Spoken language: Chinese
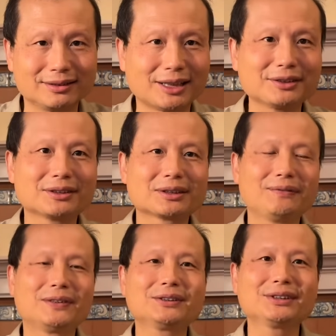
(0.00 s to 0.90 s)
但是这
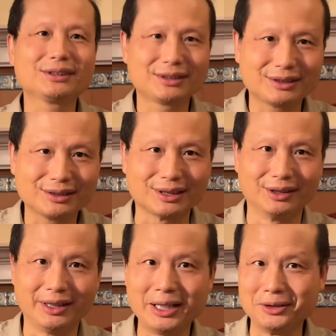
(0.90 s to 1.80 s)
封信的
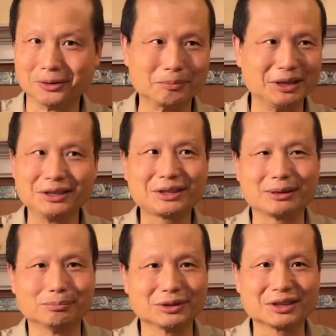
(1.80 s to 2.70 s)
内容明
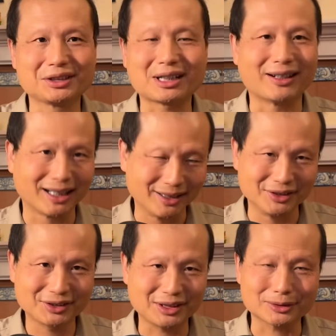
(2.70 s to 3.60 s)
显不是小孩
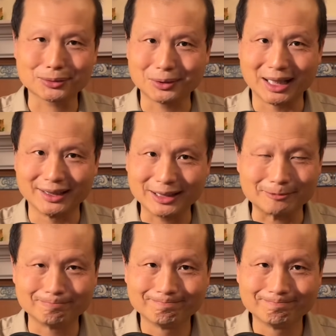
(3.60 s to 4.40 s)
能写出来的。